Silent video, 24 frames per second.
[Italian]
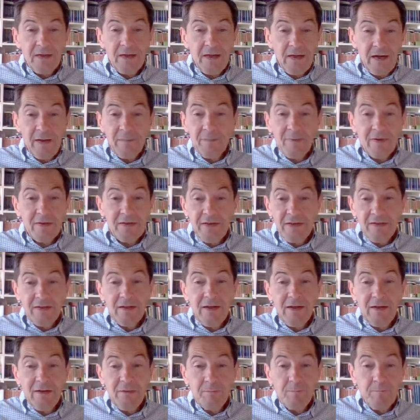che
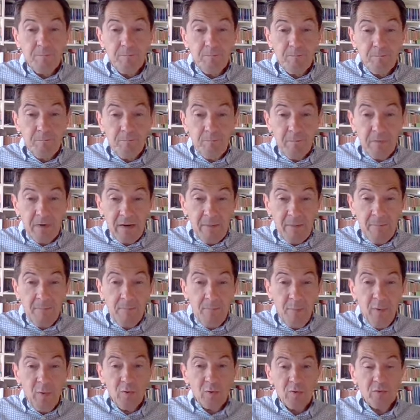rappresenta il
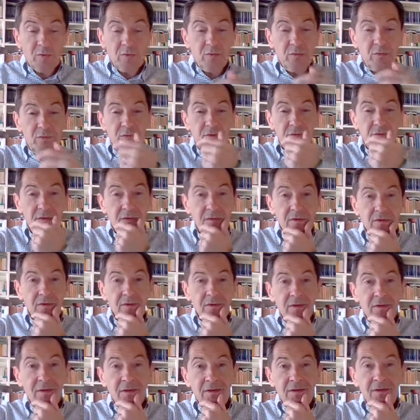rapporto
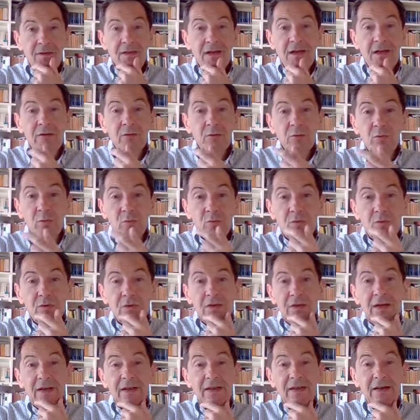tra
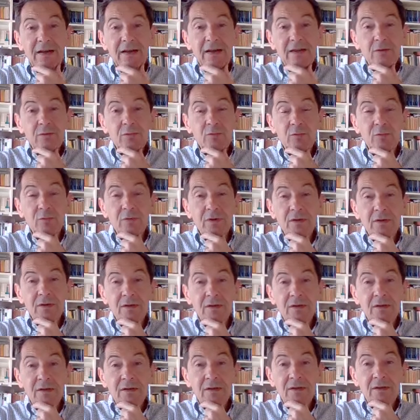tutte le creature
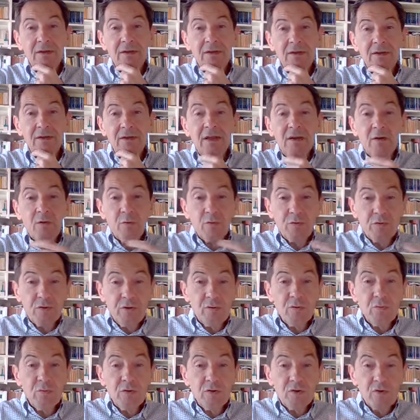che
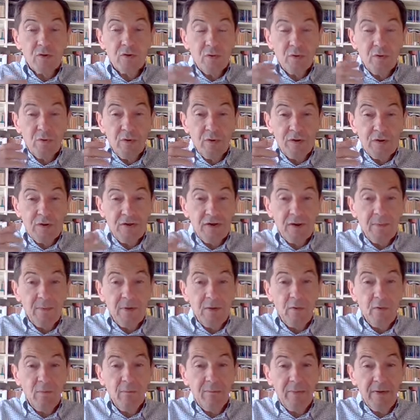costituiscono
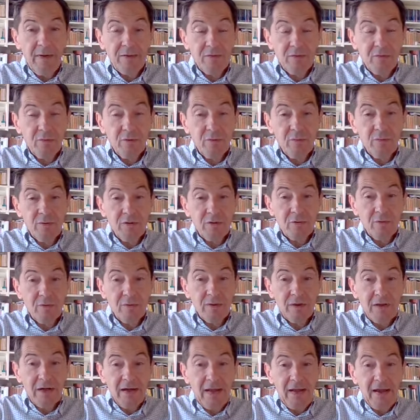l'insieme complesso di
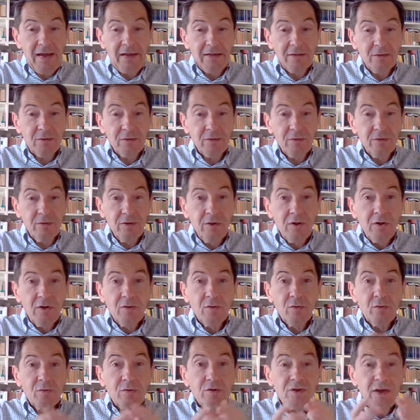questo creato.
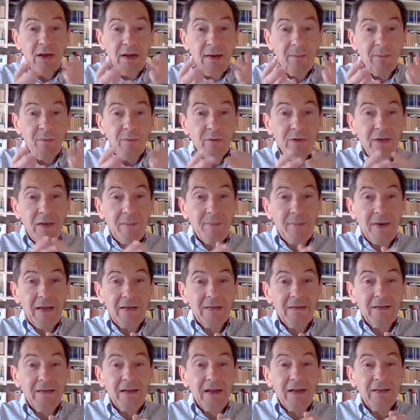Non siamo
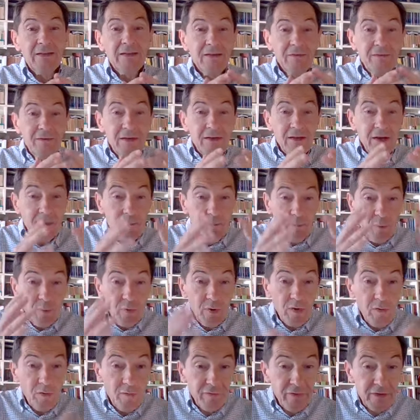chiamati a dividere,
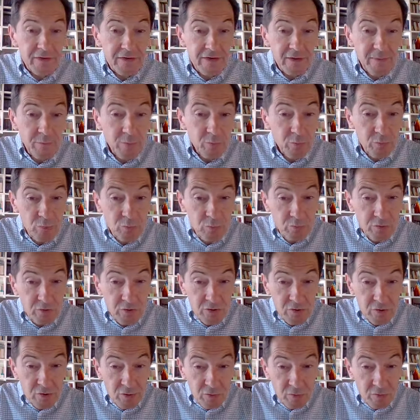eppure lo facciamo
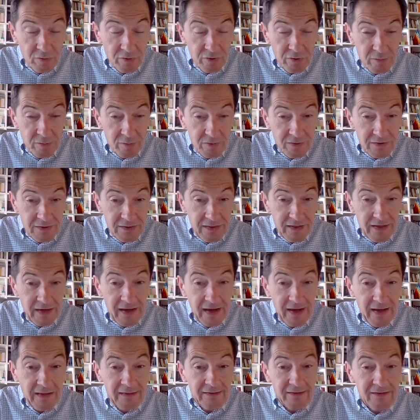tutti i giorni questi
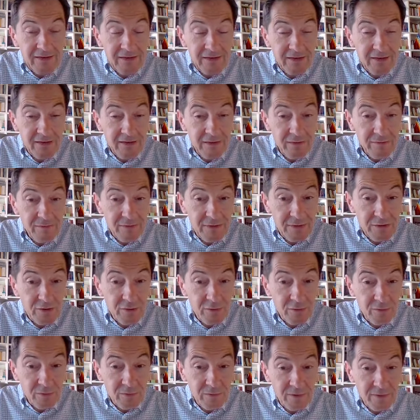atti di
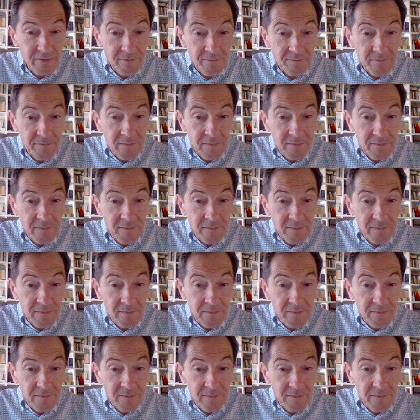divisione.